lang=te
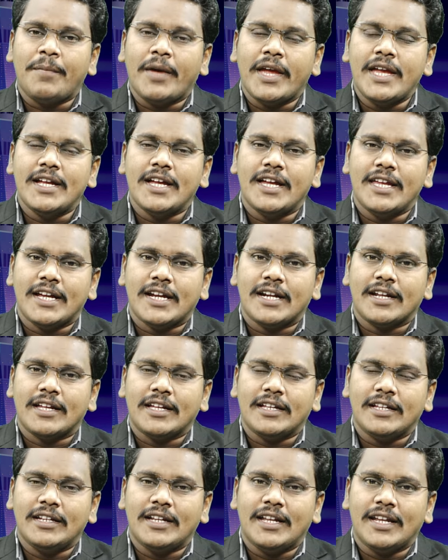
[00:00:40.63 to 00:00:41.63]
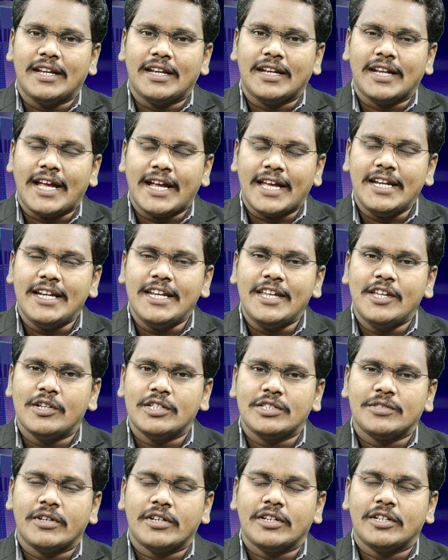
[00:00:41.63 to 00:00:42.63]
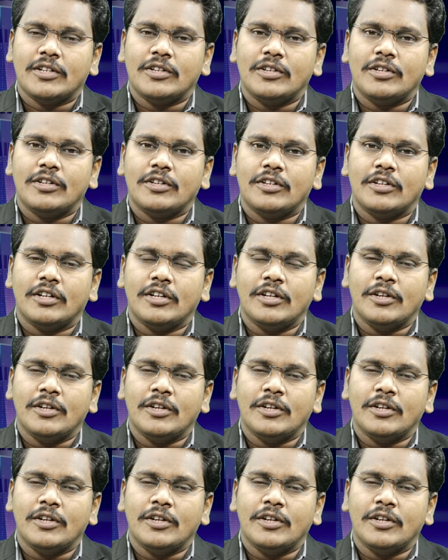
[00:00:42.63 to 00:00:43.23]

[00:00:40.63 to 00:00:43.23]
పైగా ఇక్కడ నగర నియోజకవర్గంలో